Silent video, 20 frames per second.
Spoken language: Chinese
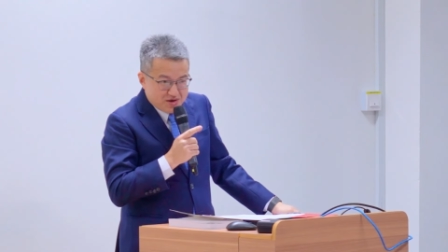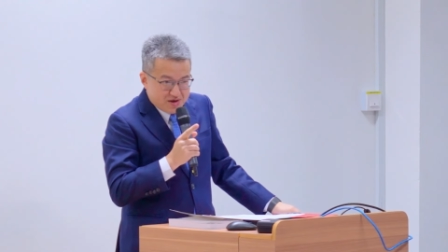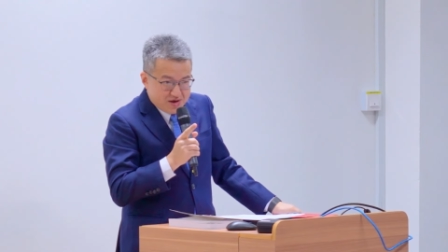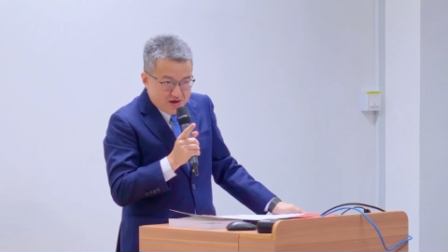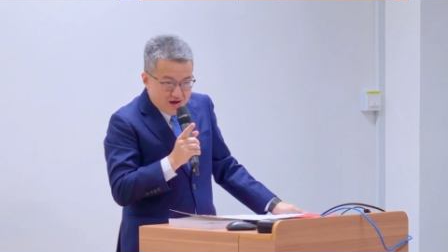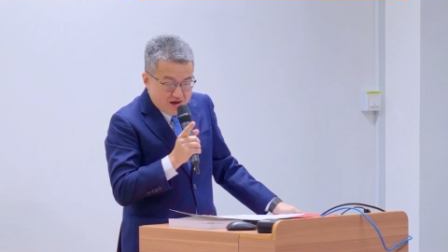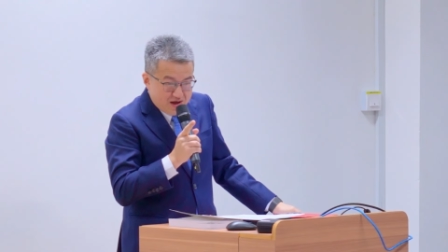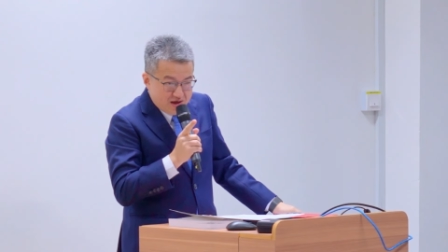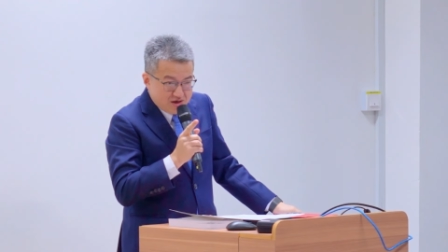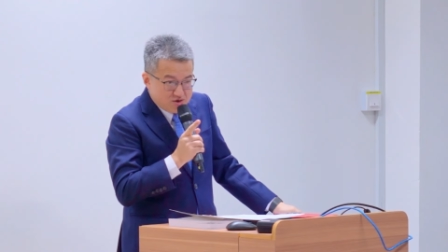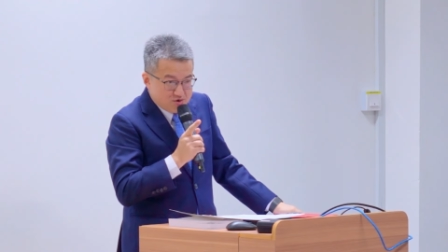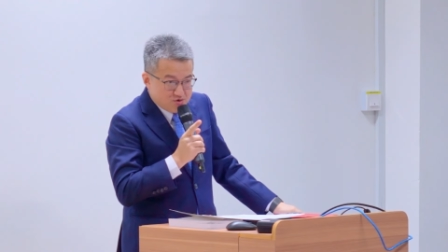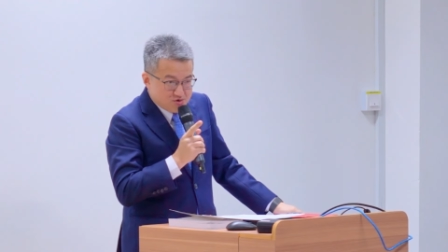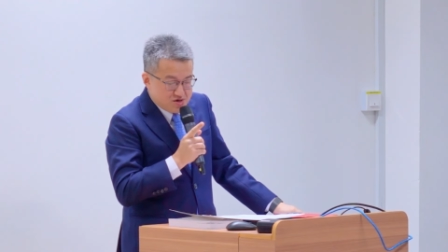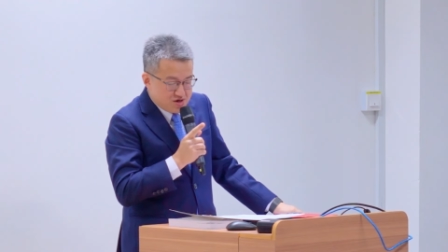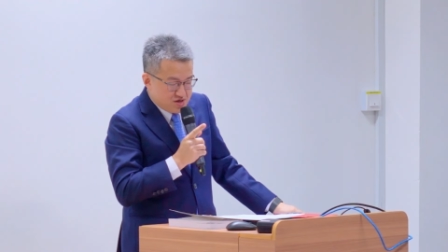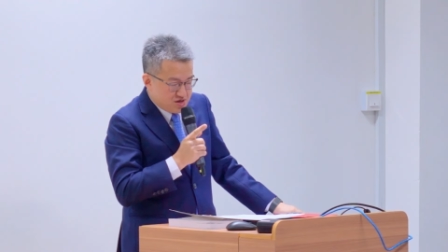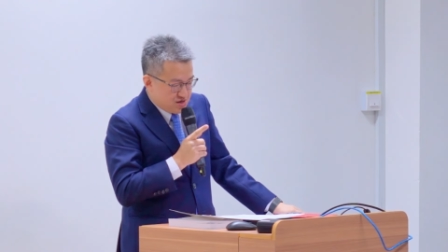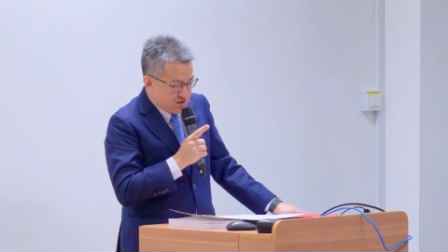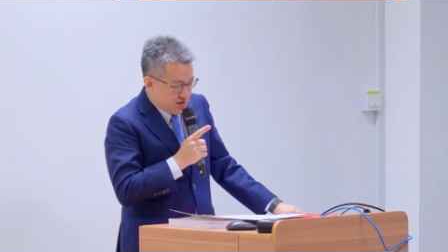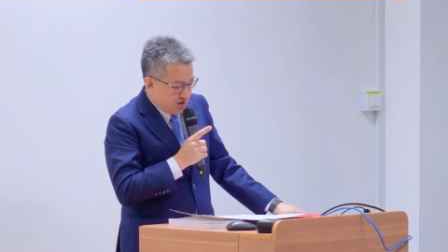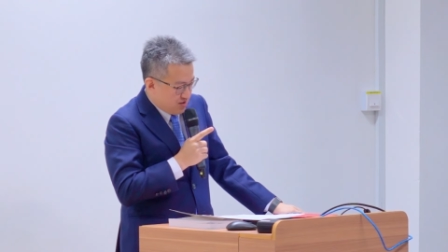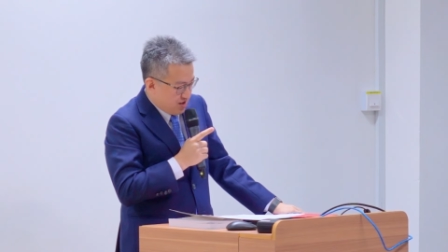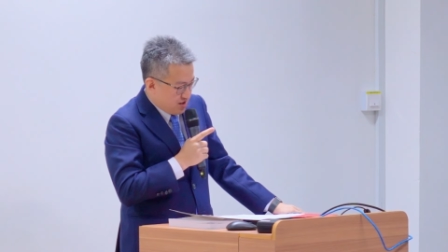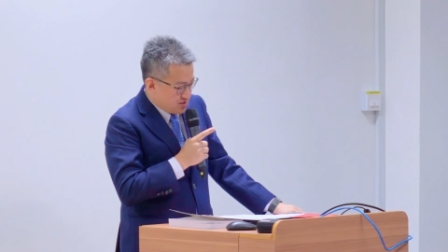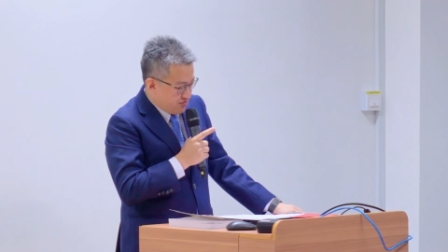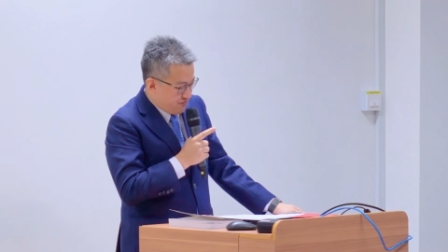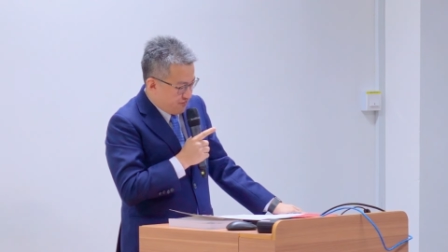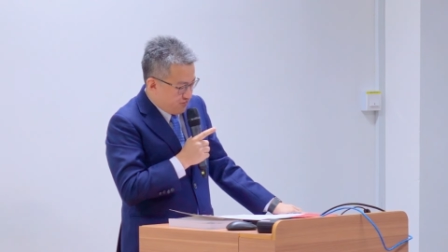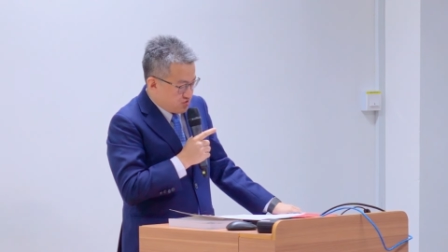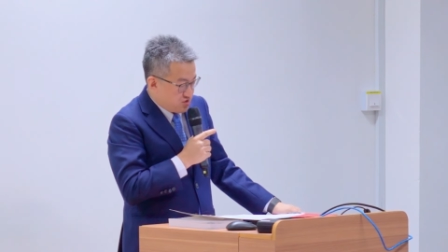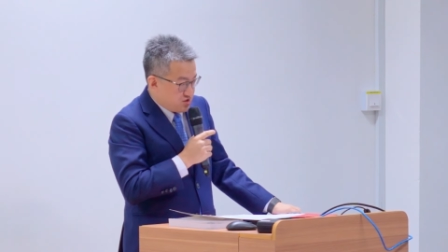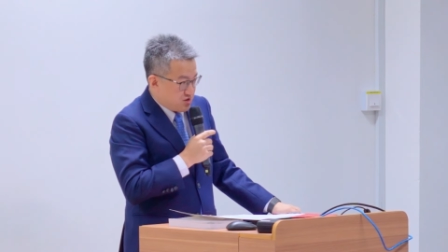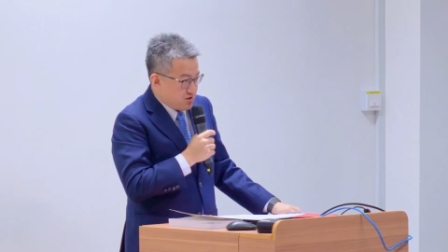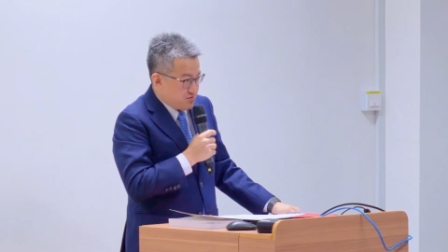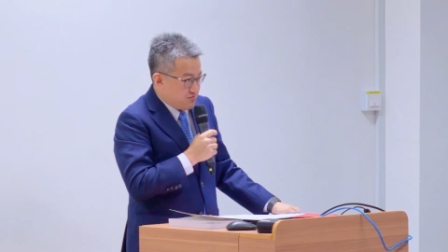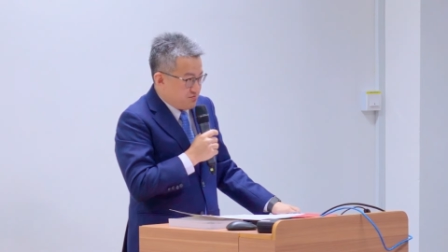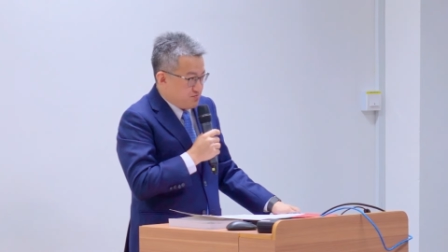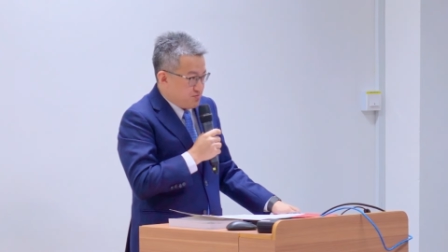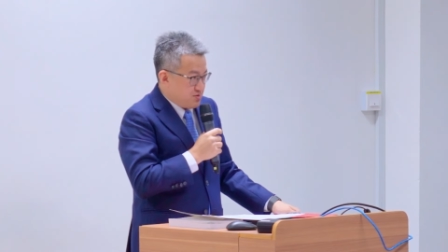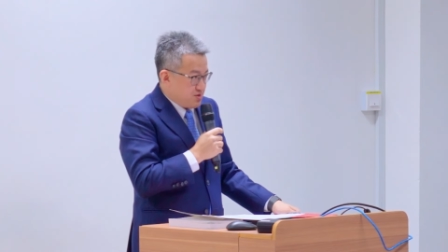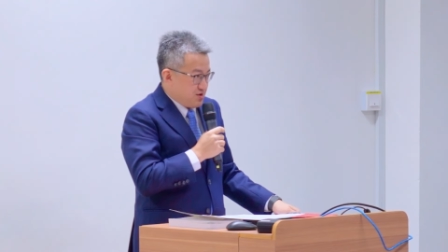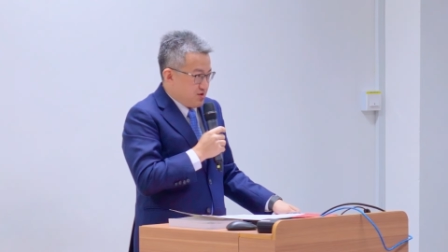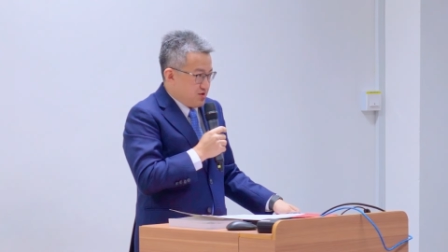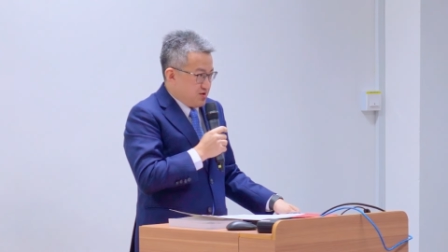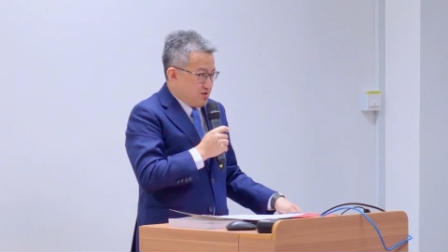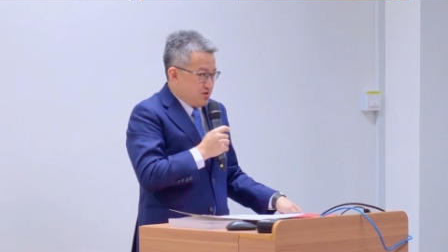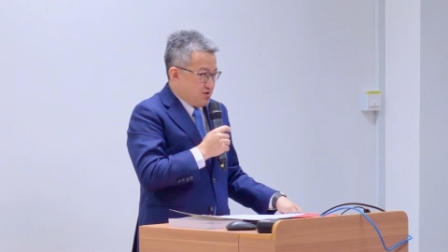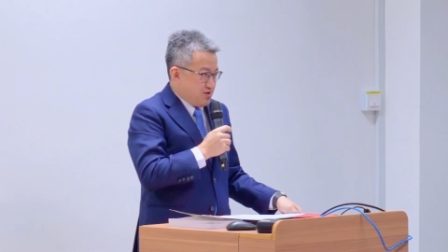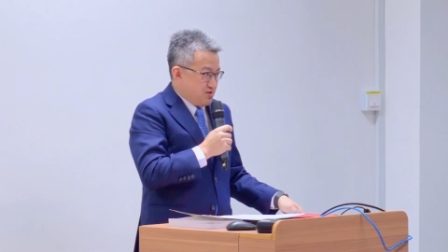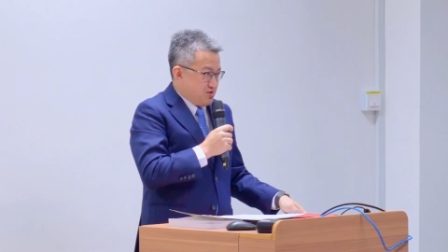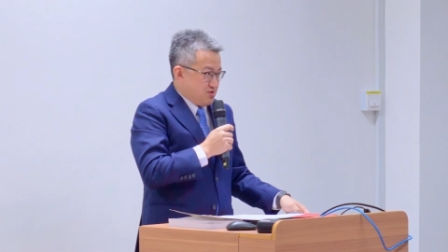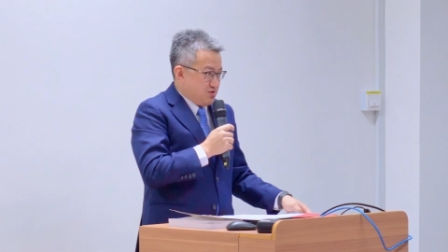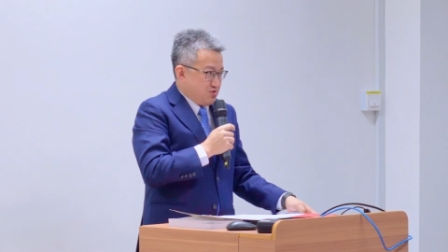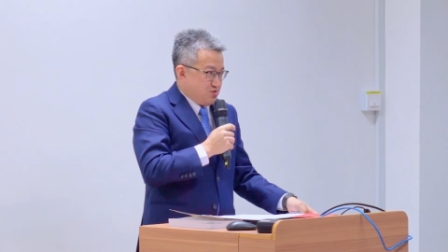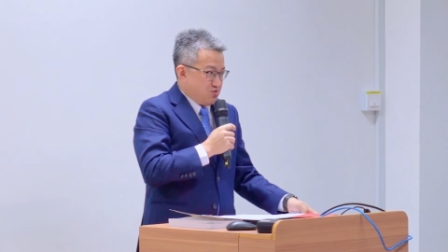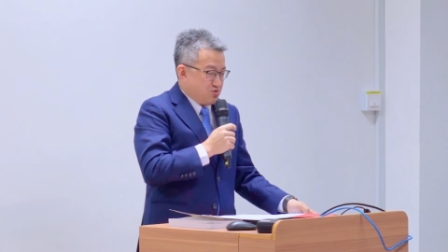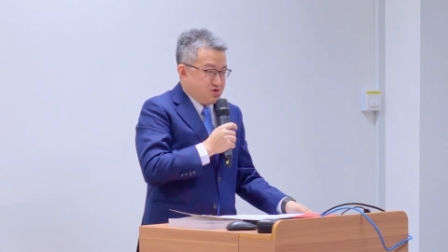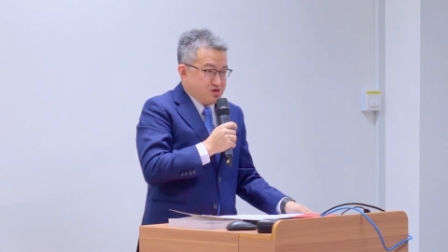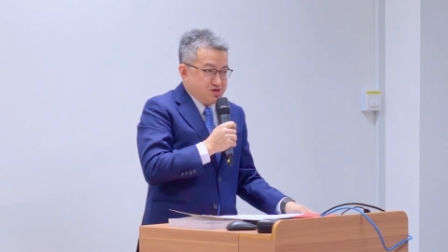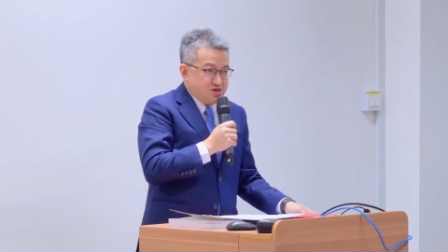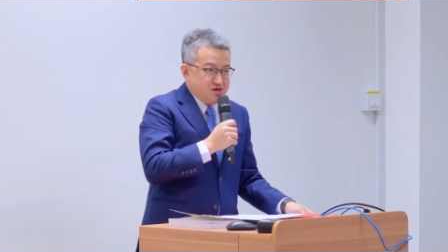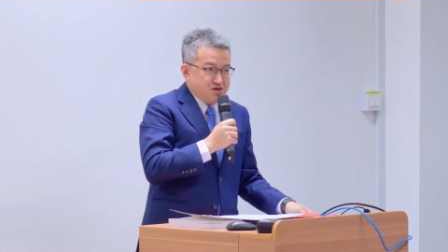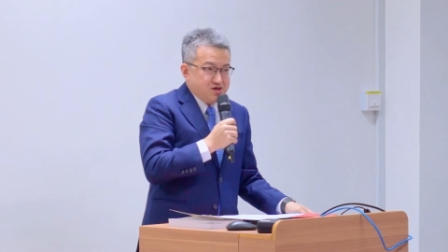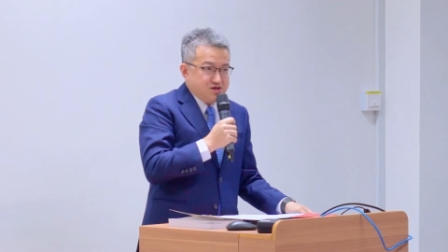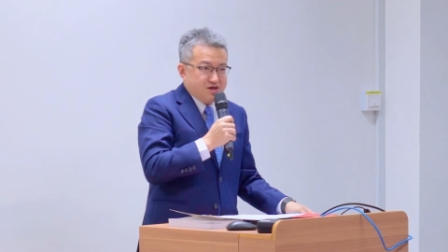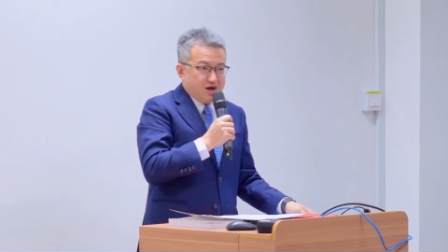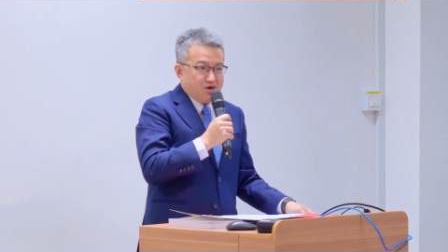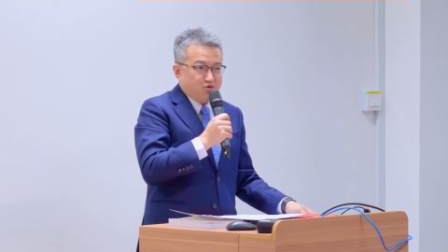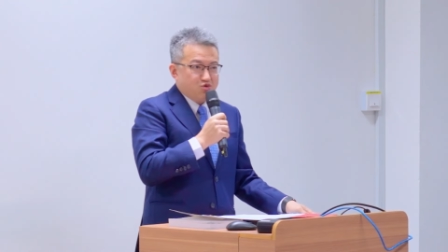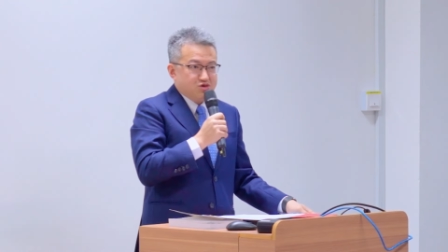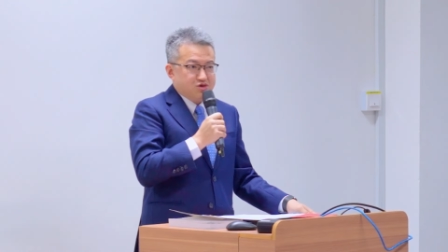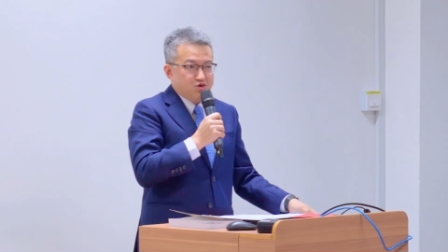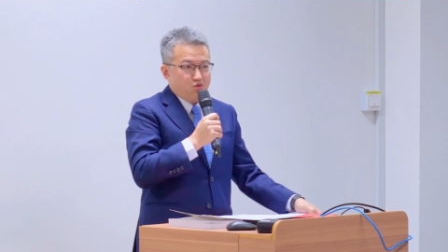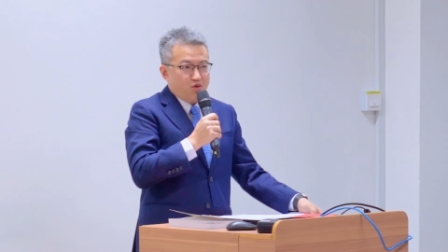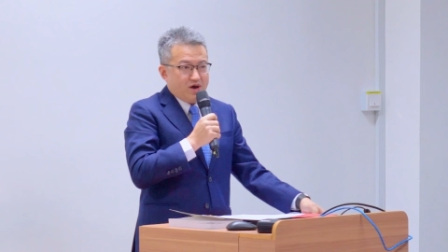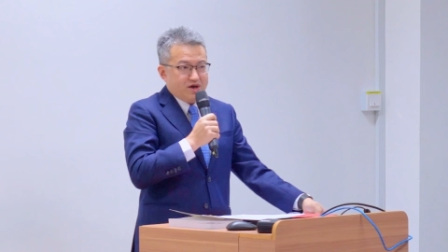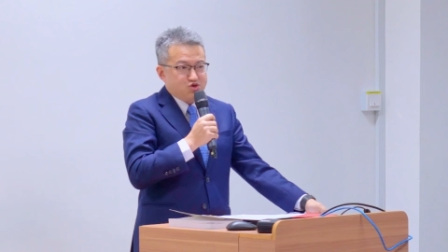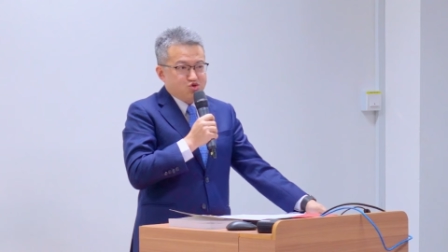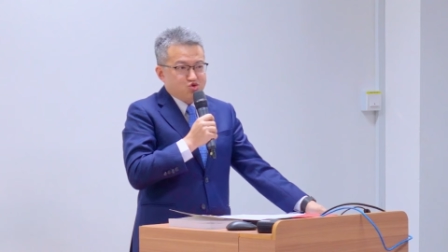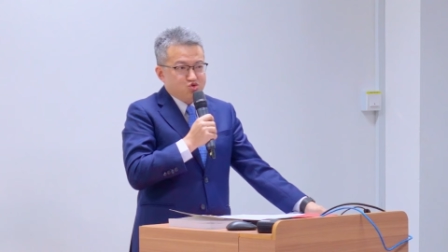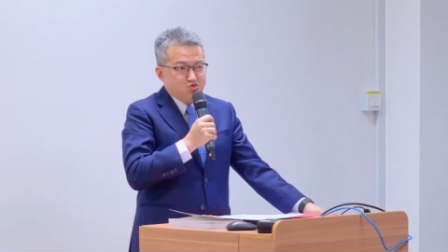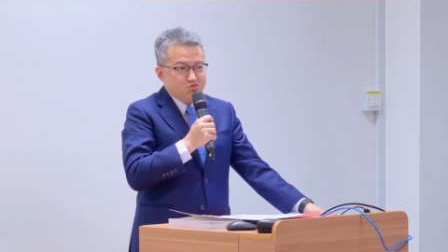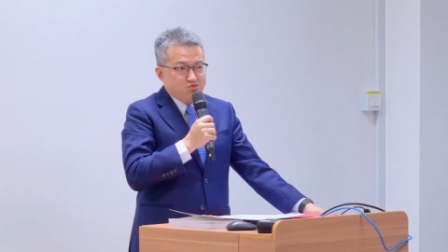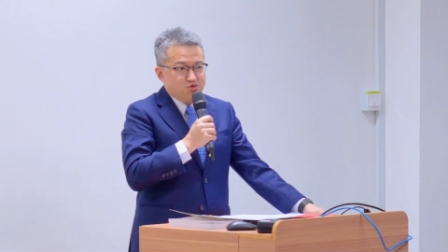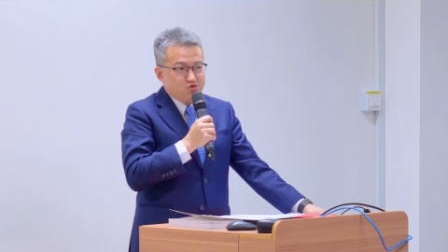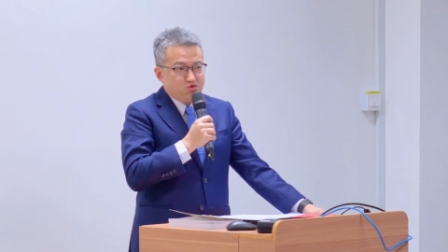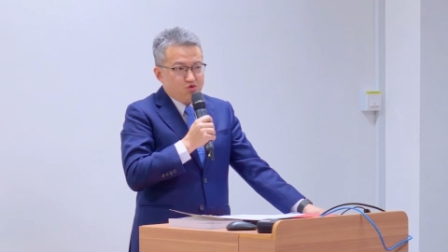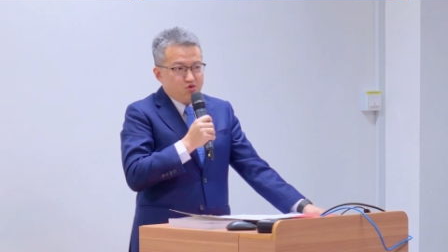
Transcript: 刚刚有幸提到他的父亲，我先提一下我的外祖母。